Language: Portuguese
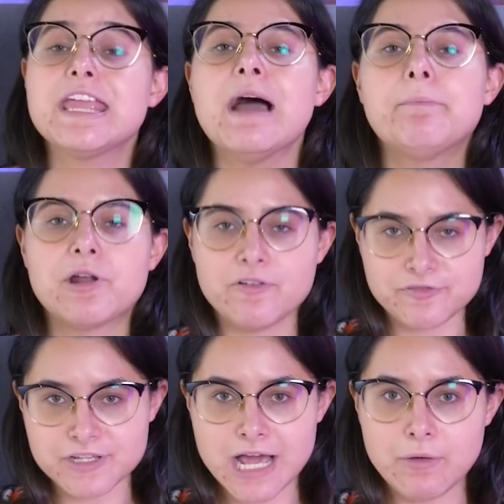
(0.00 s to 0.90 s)
E a prova
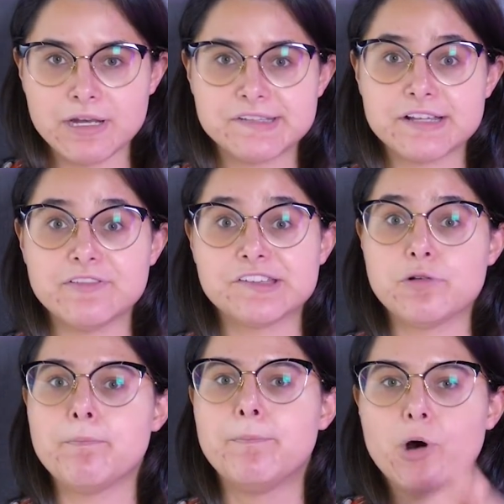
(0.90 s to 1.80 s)
final, eles têm que fazer
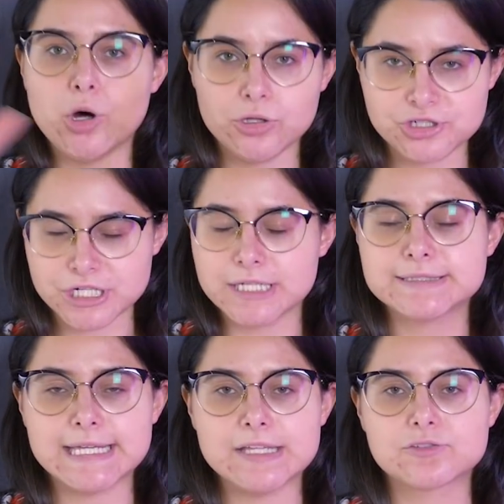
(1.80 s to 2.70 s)
um bolo
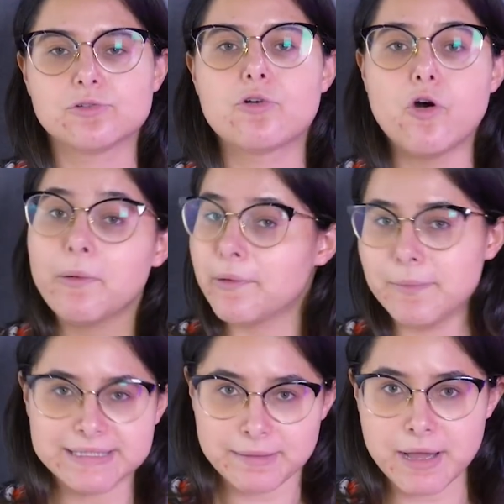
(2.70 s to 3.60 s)
gigantesco com
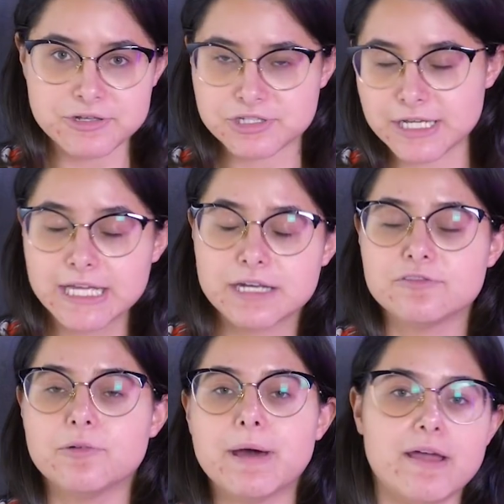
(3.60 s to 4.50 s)
uma temática
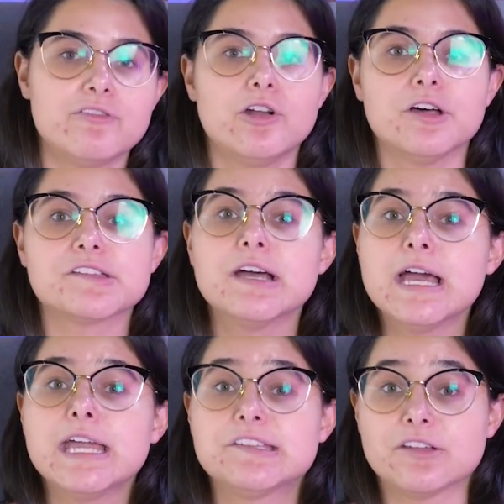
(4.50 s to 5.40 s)
incrível, maravilhosa,
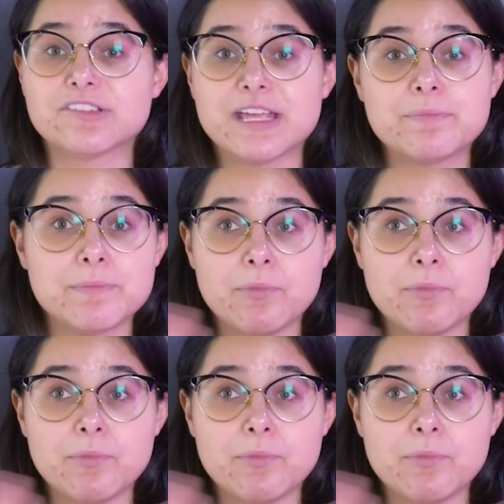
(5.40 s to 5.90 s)
e são sempre